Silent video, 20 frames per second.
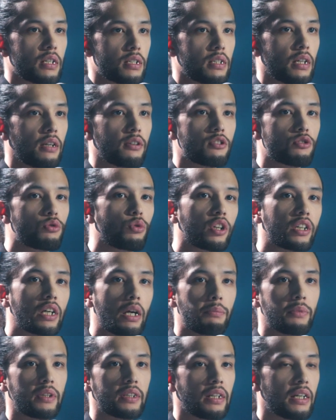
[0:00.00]
оставить свой
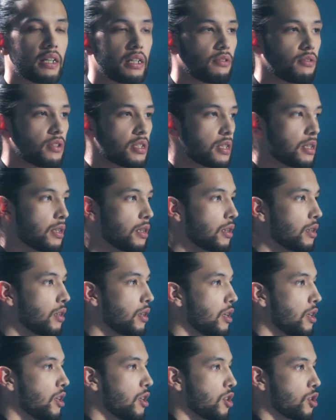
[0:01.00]
комментарий везде,
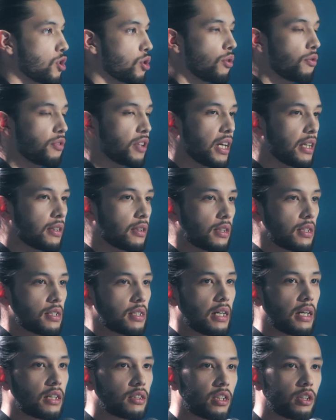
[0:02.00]
что в Яндекс
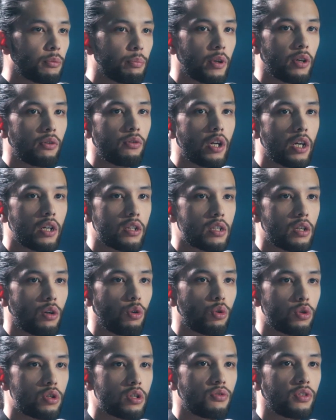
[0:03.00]
картах появляются
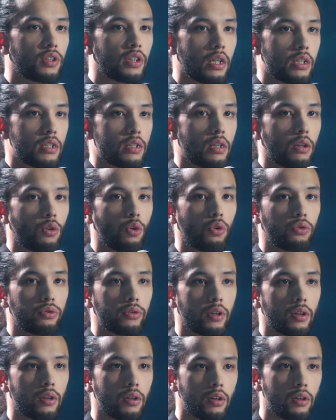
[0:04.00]
отзывы на
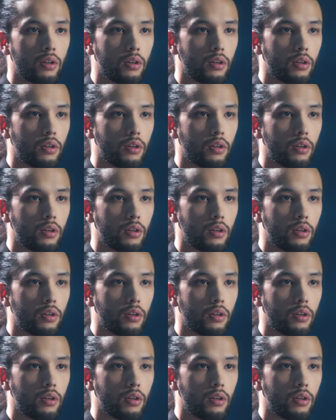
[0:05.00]
остановки.